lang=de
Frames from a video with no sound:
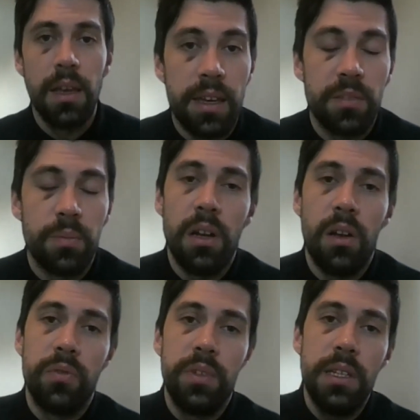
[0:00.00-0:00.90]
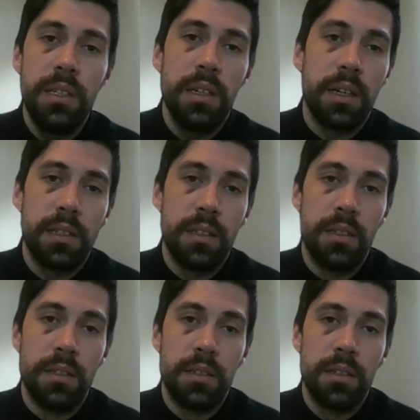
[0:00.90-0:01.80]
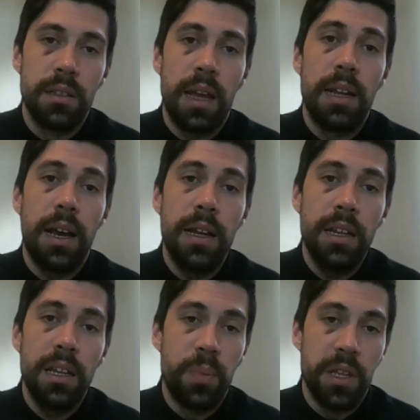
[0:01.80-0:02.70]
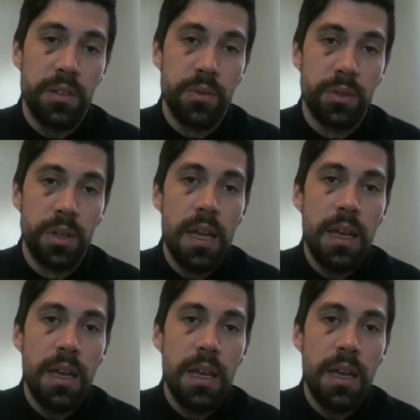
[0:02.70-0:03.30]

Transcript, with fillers: erstmal auf dich gerichtet ist. Eine andere Person.